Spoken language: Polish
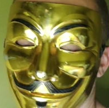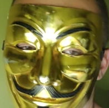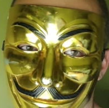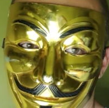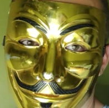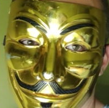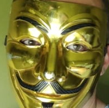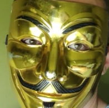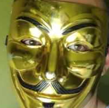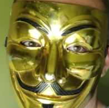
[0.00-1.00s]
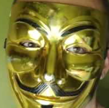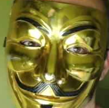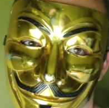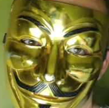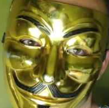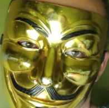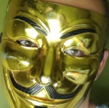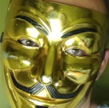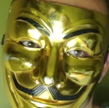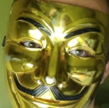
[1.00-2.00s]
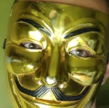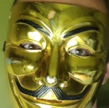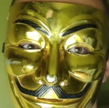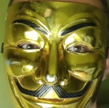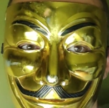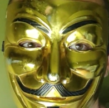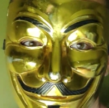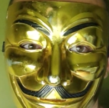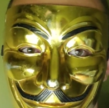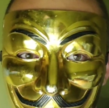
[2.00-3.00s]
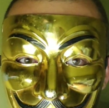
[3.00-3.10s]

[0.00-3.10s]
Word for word: Resztę rzeczy wrzucę jutro,